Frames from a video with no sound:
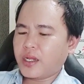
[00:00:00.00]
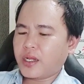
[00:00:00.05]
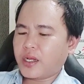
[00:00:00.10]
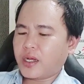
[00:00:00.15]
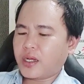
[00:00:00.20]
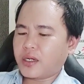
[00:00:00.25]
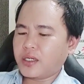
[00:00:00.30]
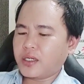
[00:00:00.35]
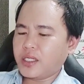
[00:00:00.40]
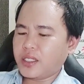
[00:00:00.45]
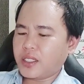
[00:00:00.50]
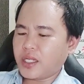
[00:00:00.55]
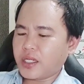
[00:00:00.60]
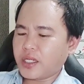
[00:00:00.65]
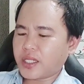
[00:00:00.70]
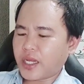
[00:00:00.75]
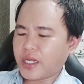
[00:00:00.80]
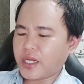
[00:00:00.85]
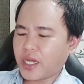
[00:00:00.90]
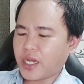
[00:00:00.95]
à, đi
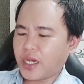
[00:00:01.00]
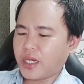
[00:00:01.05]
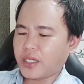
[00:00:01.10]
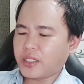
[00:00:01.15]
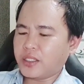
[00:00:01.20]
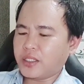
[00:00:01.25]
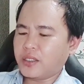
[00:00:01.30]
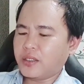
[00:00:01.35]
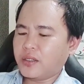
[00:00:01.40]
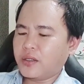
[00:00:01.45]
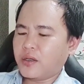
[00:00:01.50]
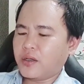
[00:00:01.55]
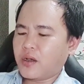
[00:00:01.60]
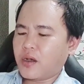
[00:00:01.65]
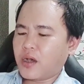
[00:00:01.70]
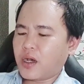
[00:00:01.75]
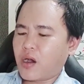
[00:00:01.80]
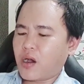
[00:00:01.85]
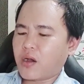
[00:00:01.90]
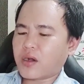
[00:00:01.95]
thi tay người
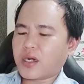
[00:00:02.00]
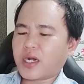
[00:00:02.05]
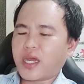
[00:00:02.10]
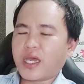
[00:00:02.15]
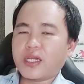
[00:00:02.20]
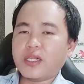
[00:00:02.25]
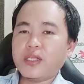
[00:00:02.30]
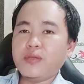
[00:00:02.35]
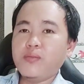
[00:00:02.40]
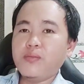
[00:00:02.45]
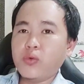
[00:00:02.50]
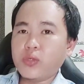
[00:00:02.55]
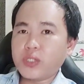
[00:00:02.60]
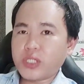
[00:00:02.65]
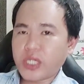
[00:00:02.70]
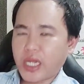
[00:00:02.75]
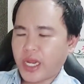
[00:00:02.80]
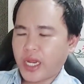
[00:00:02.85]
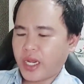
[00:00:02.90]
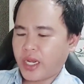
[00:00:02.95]
à, hoặc là đi mua
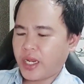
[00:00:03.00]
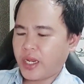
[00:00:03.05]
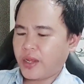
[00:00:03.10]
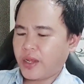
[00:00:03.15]
xe